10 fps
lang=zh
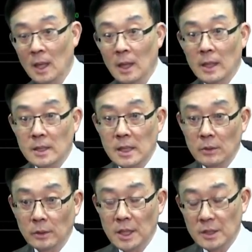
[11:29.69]
那这
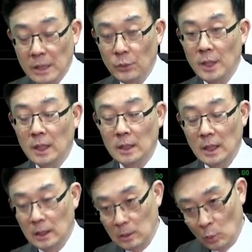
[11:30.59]
这针对那个
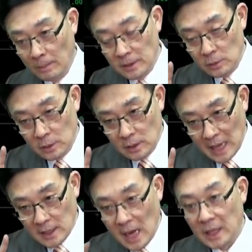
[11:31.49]
那个我们
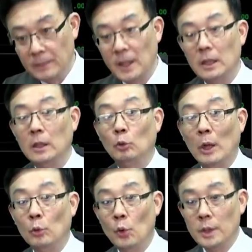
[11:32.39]
在上个礼拜的一个
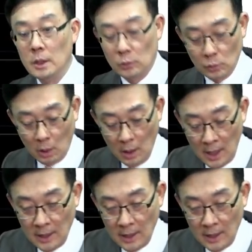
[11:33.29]
短多个股哈，